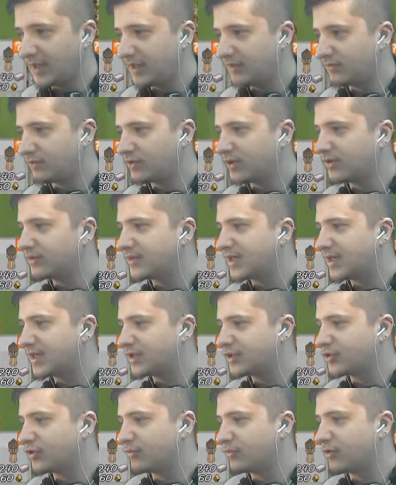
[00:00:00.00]
Donc là on est à
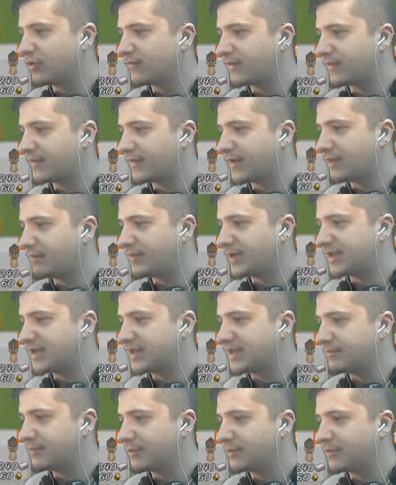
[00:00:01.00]
l'âge de bois, on va faire un
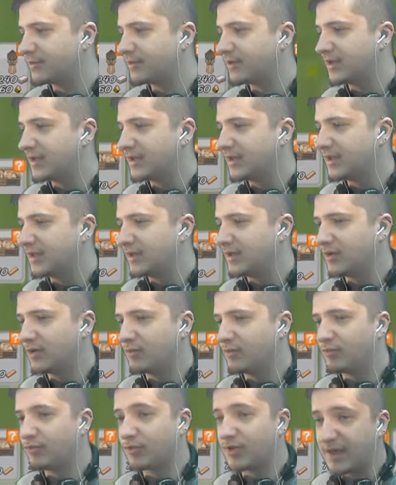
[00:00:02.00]
bâtiment euh,
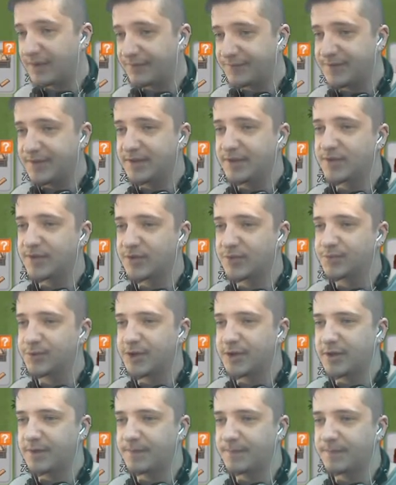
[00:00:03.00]
pour crafter des
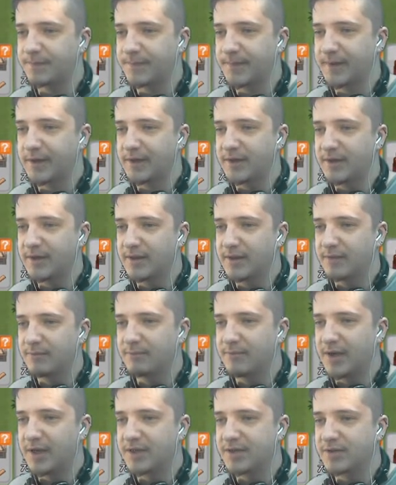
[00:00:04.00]
objets.
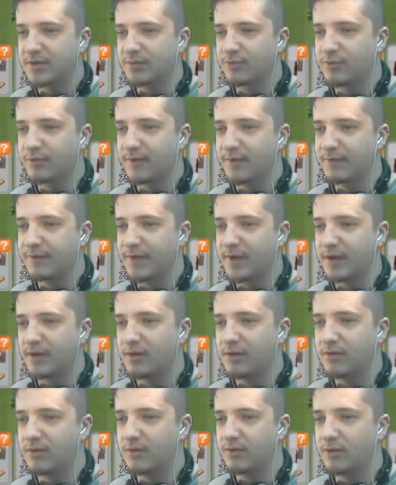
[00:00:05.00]
Par exemple on va faire
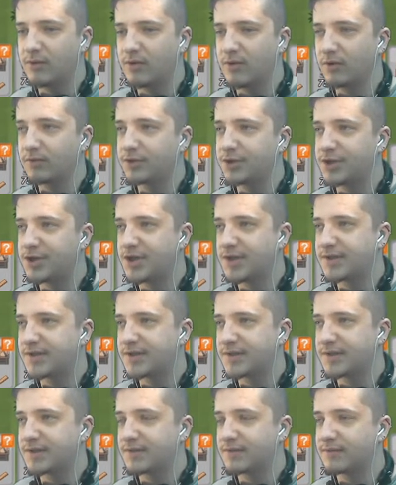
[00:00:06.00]
le camp de
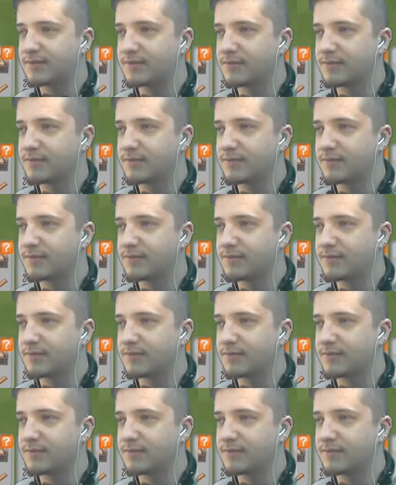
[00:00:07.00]
chasse.